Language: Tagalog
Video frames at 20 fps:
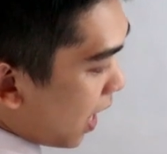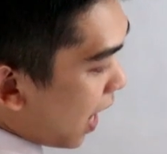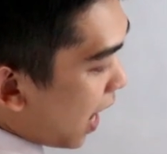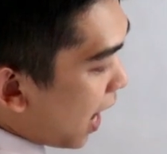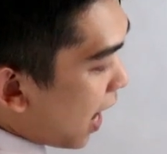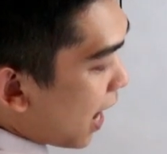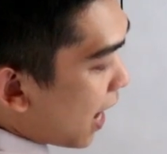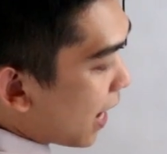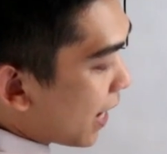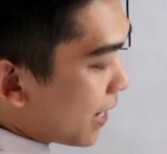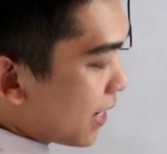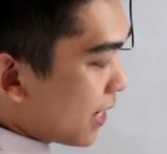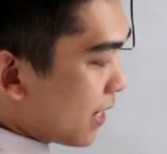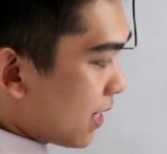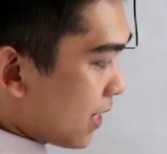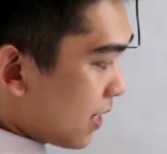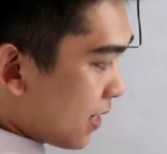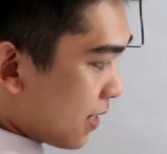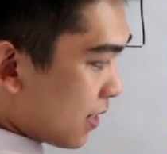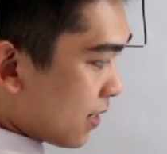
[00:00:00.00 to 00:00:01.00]

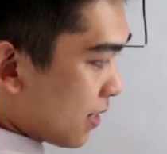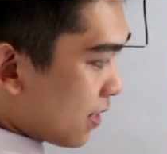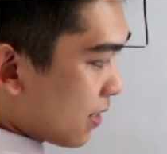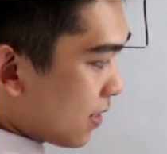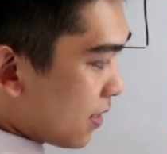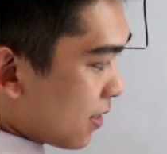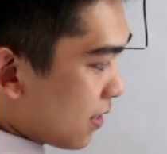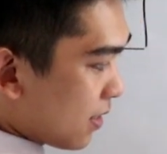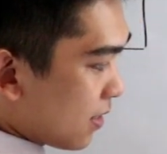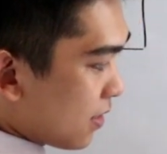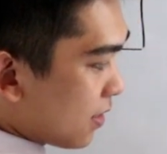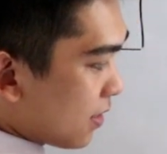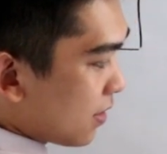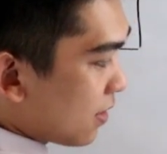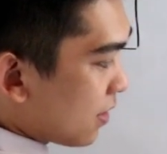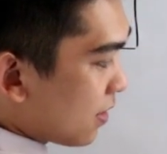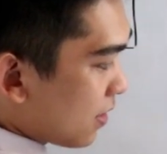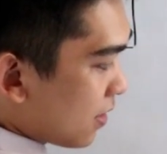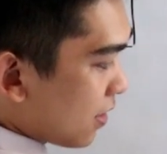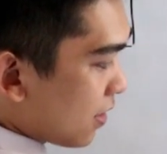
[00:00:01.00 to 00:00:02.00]
ay
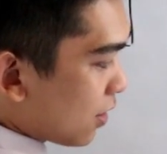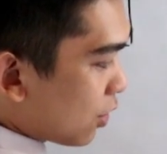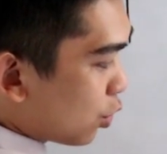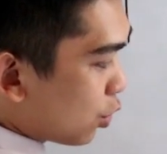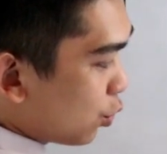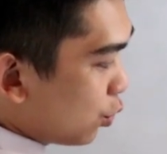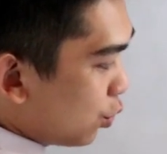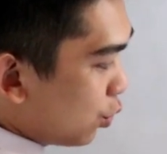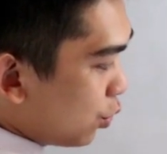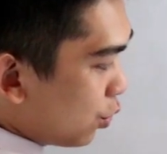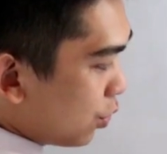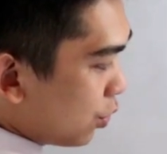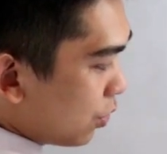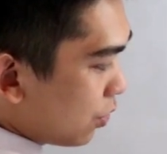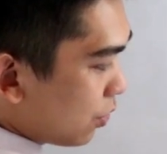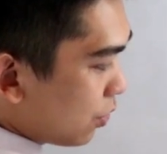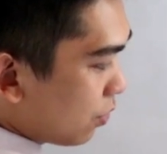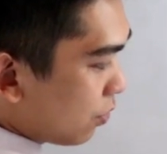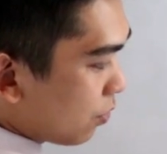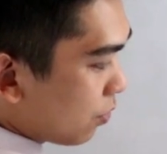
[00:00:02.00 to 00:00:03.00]
2
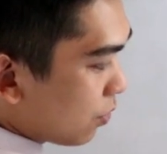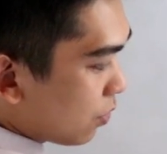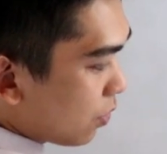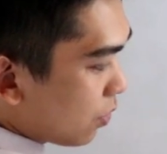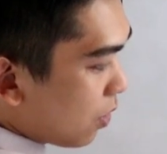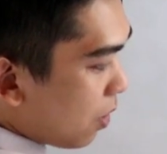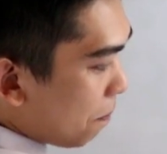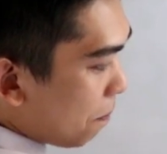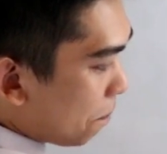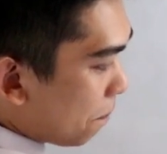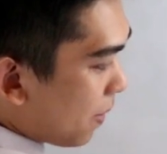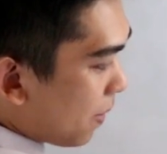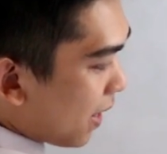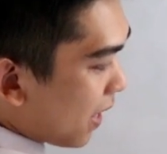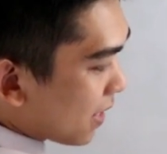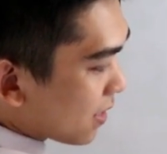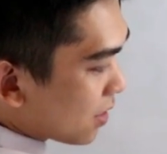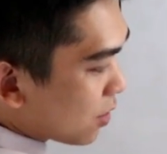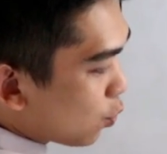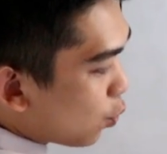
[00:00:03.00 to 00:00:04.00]

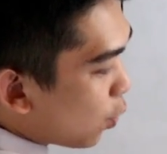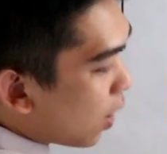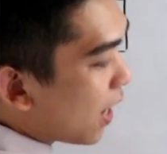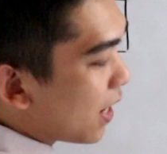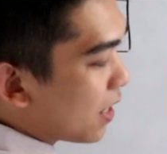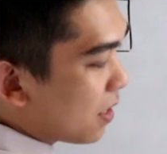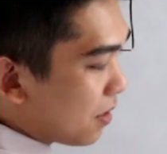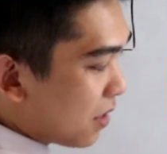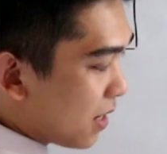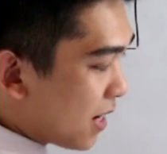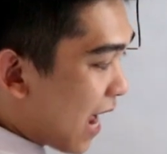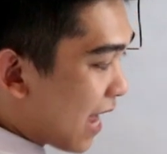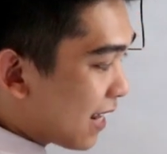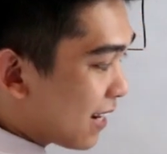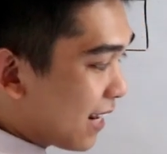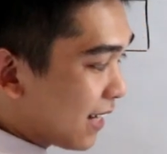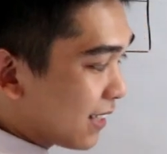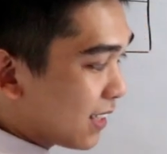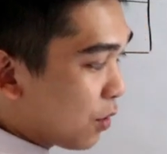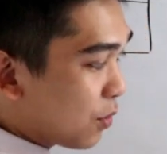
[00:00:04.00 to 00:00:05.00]
plus 1. I-add
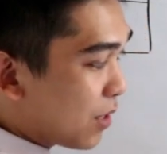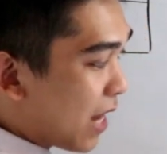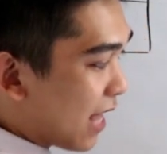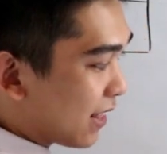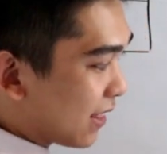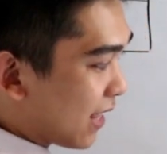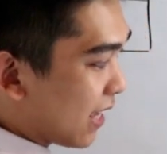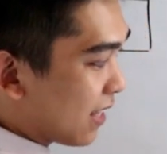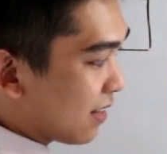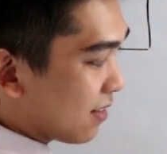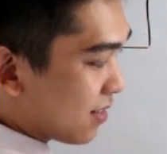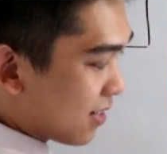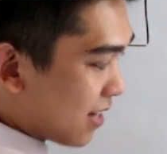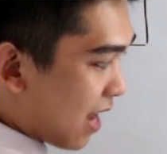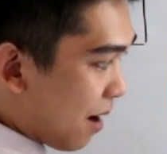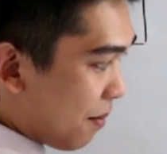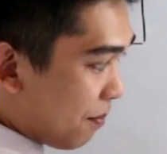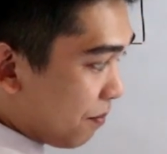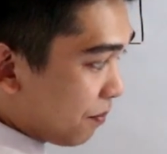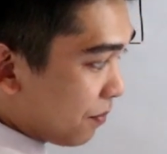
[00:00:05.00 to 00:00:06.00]
lang daw natin,
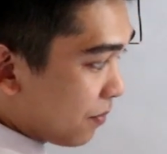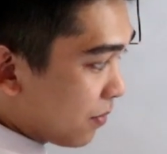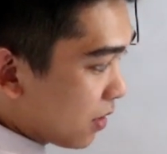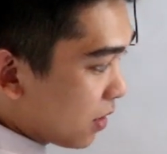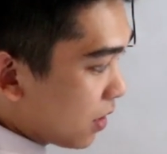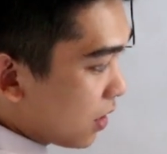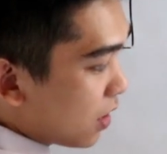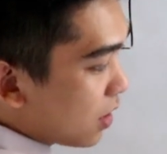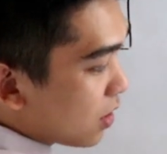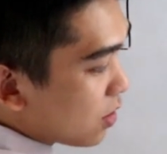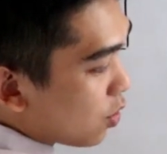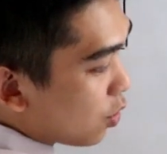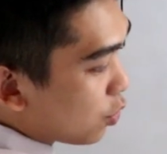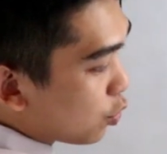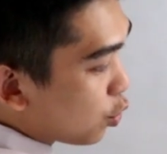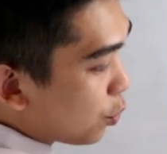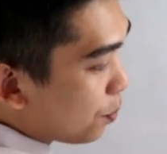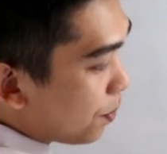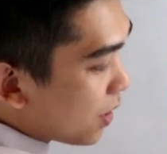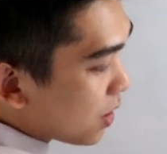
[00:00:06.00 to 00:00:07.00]
sum. So,
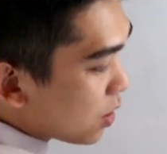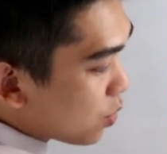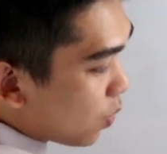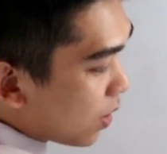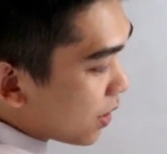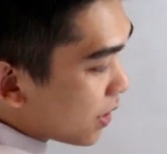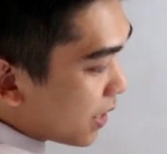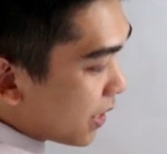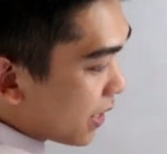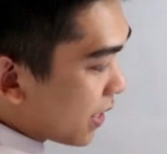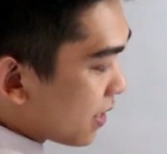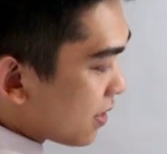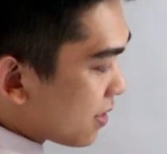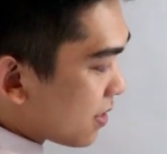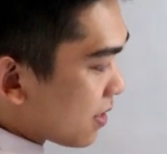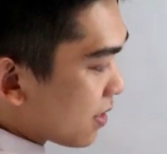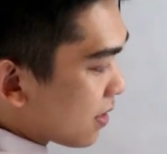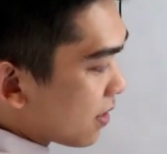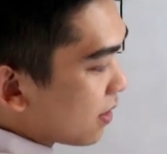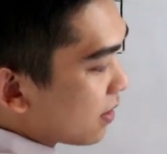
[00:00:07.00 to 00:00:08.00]
2 plus 1
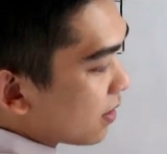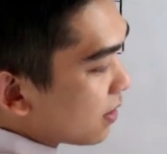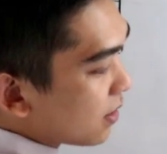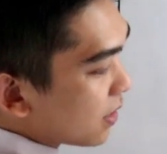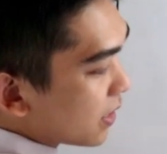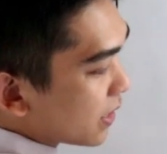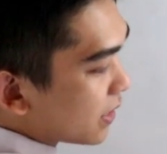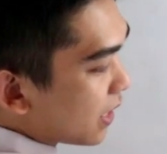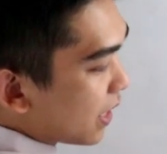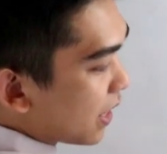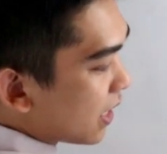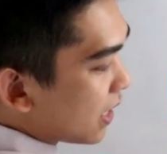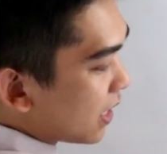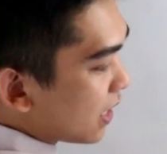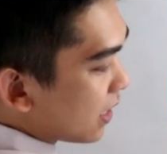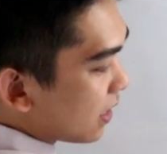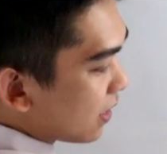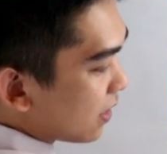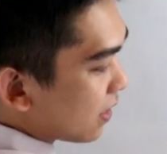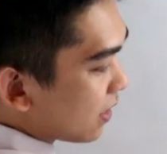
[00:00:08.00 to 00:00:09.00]
is 3.
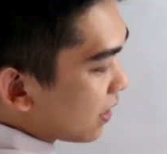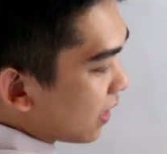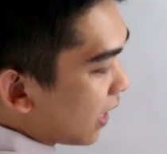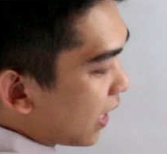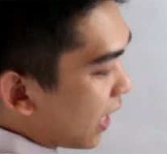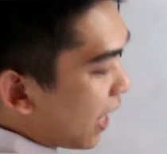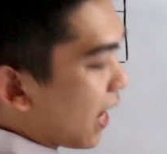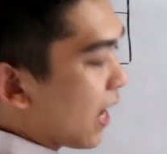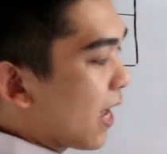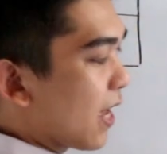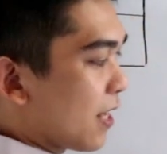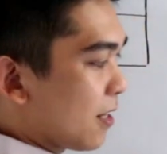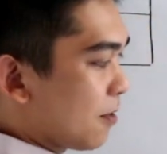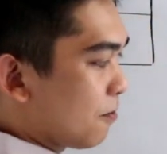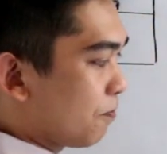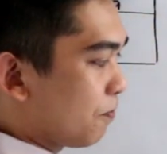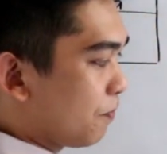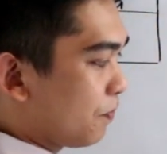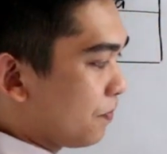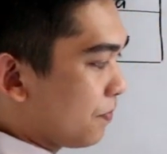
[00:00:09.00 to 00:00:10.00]
Ayan.
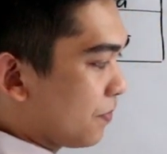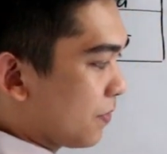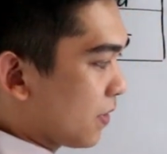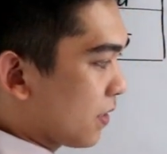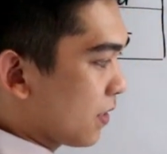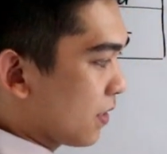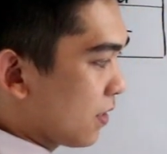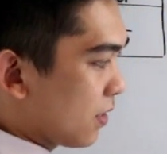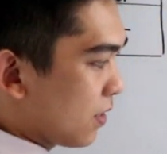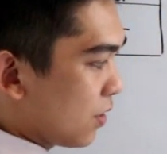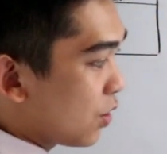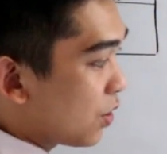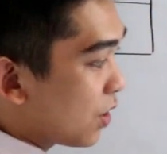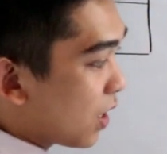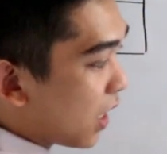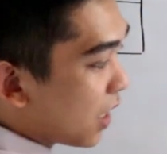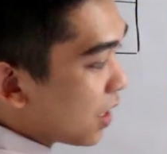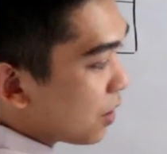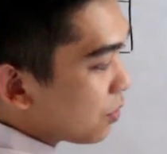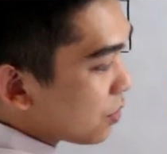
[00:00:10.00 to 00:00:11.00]
Yun
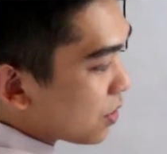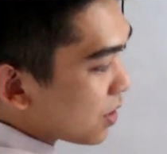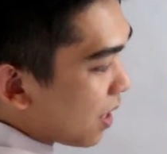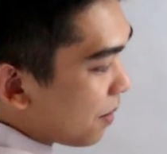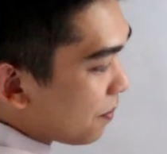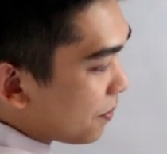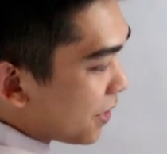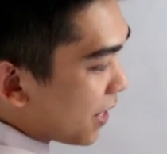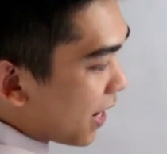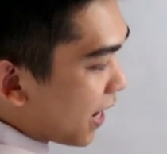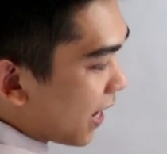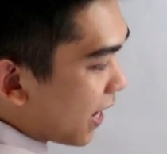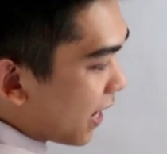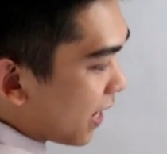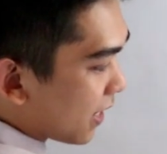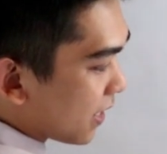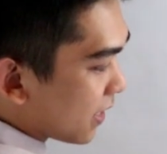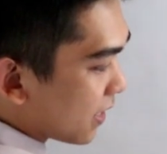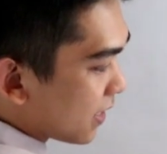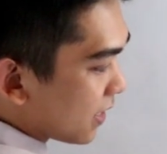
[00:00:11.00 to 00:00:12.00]
naman yung sum niya.
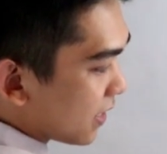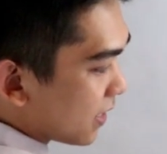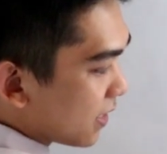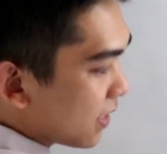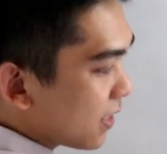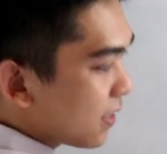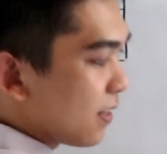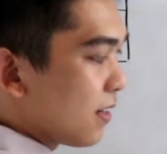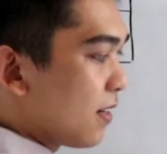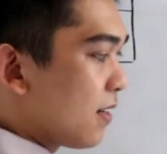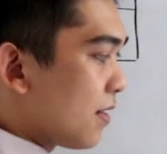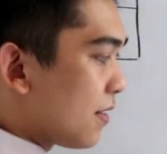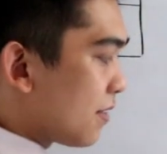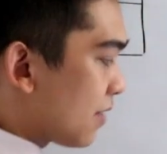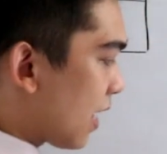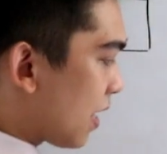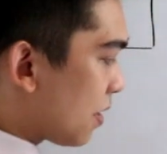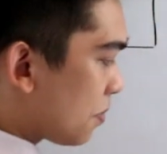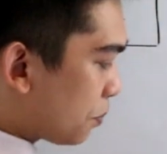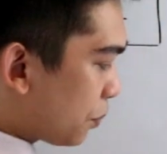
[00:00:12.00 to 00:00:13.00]

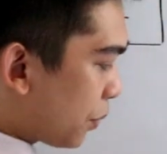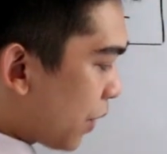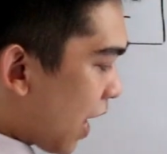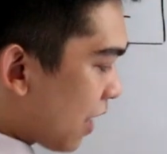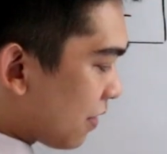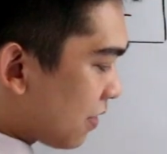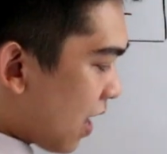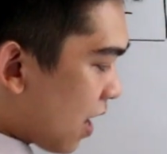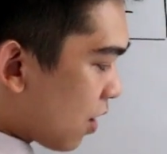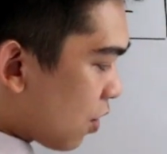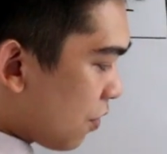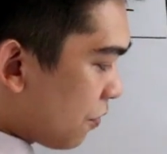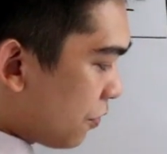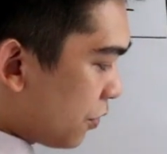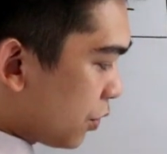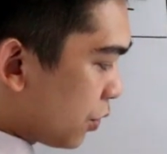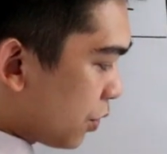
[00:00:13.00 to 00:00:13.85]
Then, product of